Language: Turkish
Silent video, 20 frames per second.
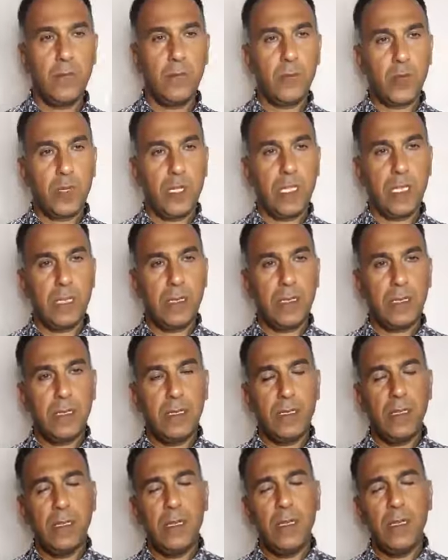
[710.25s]
Bu kadar.
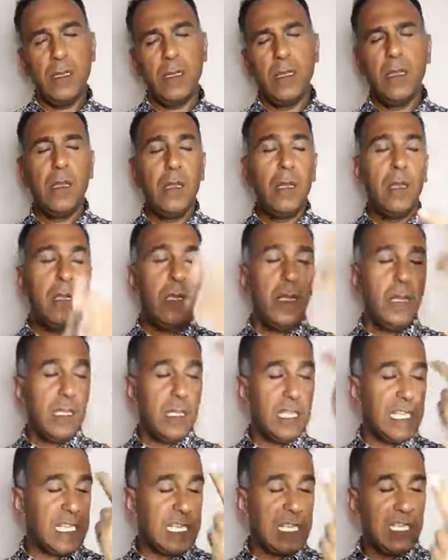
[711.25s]

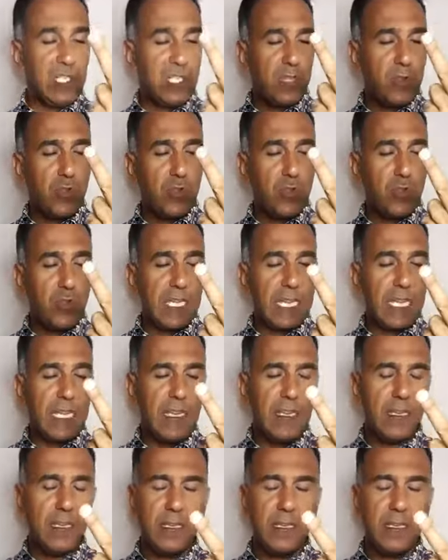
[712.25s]
İkinci modülde